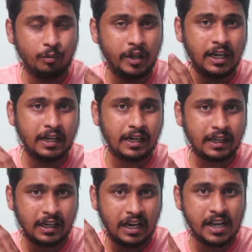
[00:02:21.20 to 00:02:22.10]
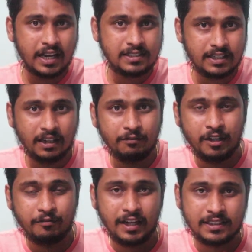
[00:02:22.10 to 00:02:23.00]
பூமியில் நடக்கிற ஆராய்ச்சிகள்
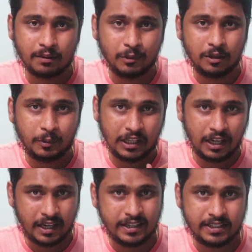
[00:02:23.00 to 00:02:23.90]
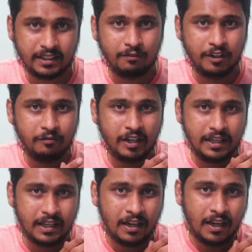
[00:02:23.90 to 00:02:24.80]
விண்வெளி சம்மந்தப்பட்ட ஆராய்ச்சிகள்
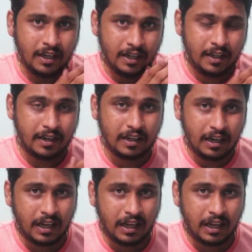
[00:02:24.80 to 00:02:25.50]
விண்வெளியில் இருக்கிற